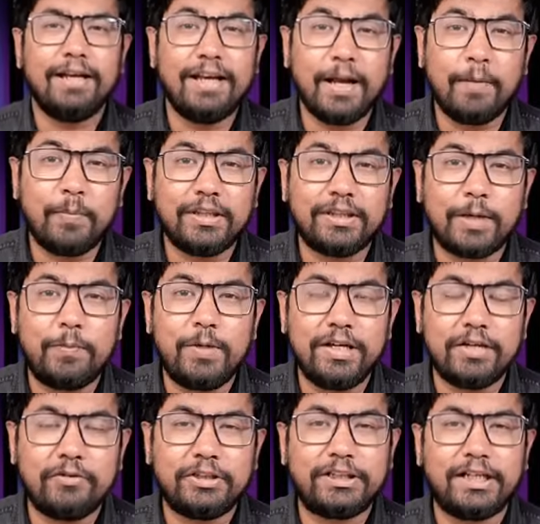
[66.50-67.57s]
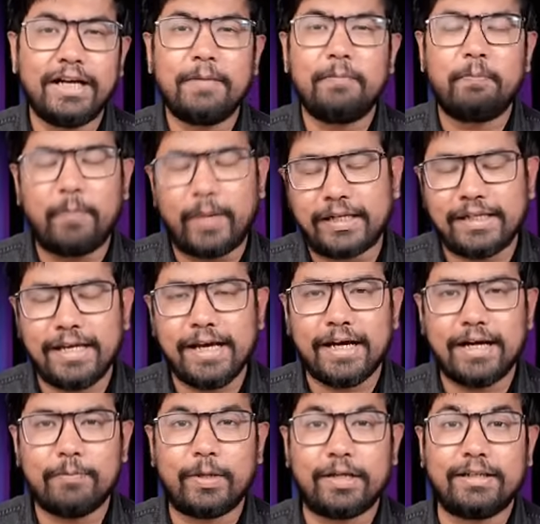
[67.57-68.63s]
நம்ம தமிழர் விஷயம்ல பட்டையை
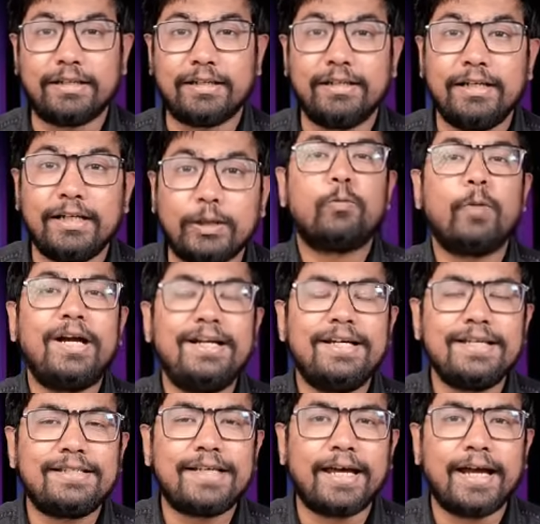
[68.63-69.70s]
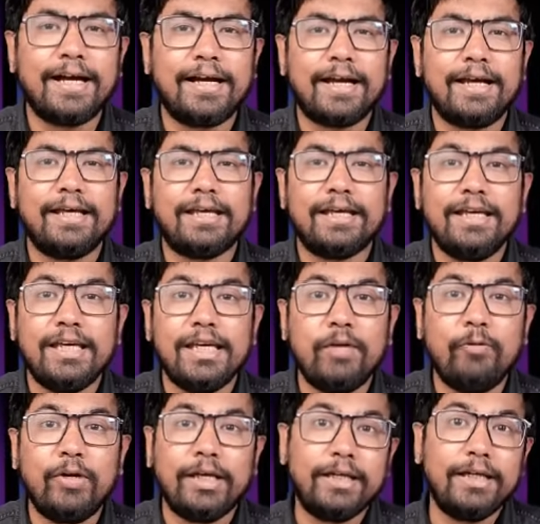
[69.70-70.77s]
கிளப்புறதுக்கு டுவெண்ட்டி செகண்ட் அன்னைக்கு
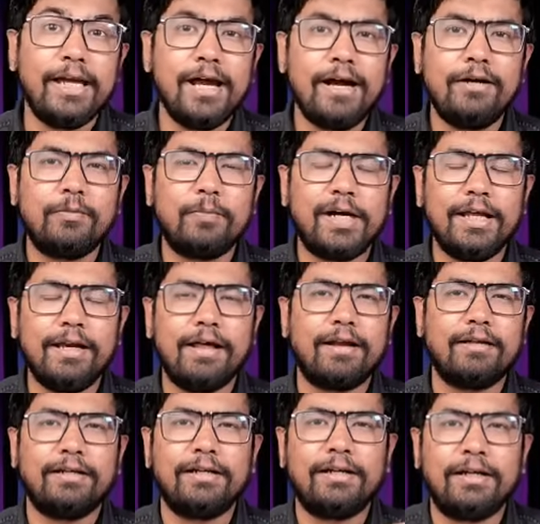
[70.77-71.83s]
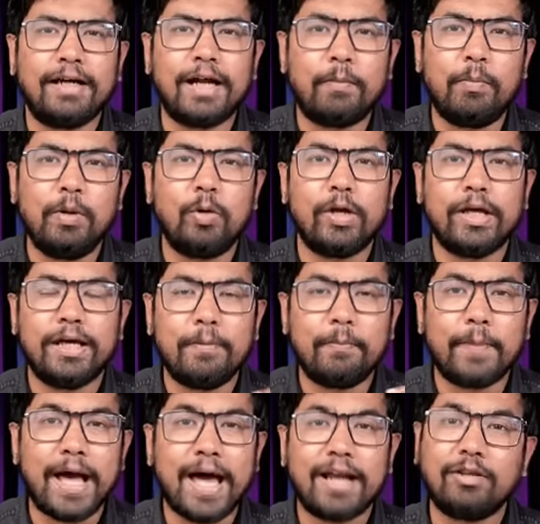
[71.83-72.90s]
ஈவினிங் ஏழு இருந்து நம்மளுடைய
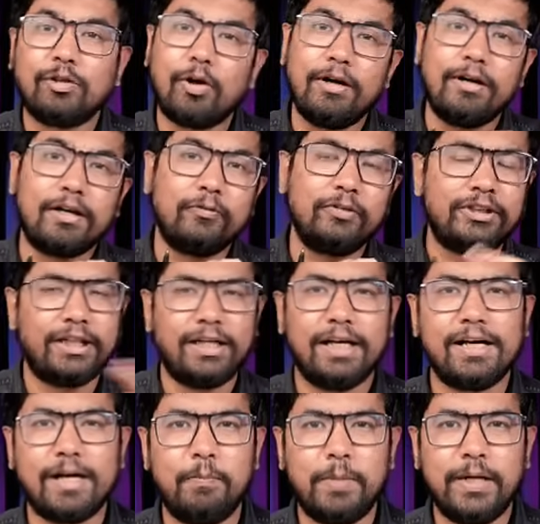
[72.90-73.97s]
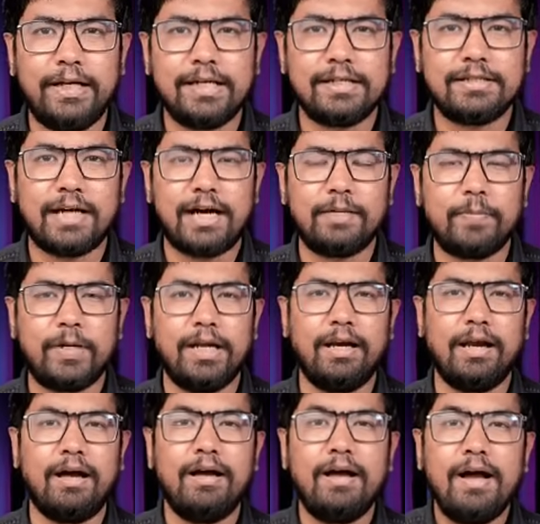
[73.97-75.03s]
மேரத்தான் ரிவிஷனை கம்ப்ளீட்டாக ஸ்டார்ட்
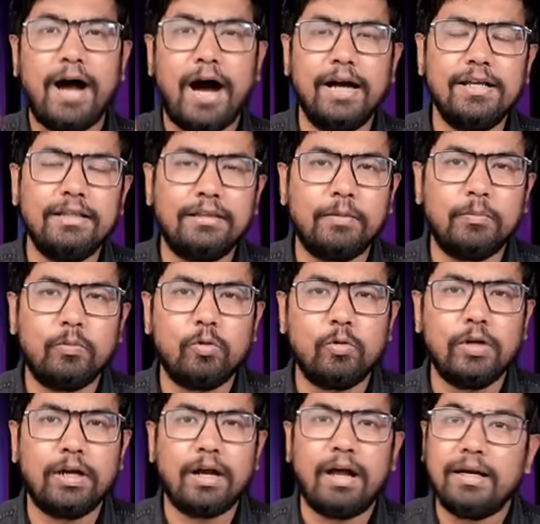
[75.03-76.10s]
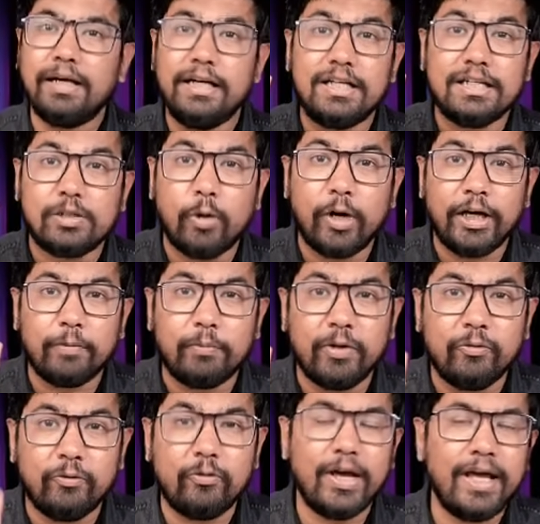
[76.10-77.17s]
பண்ணிடலாம் அடுத்த மூணு நாள் இட் இஸ் கோயிங் டு
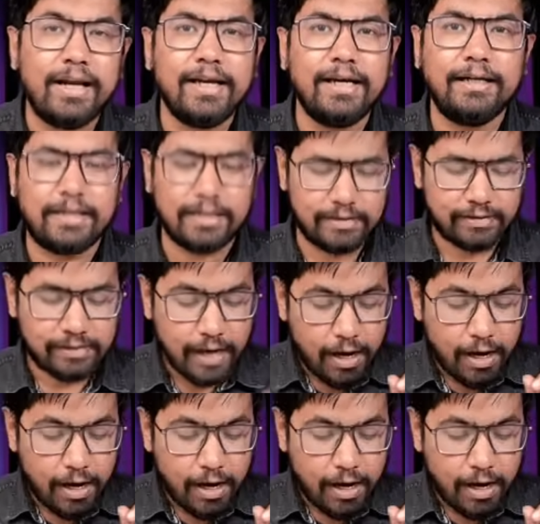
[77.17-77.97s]
பி வெரி இன்டென்ஸ்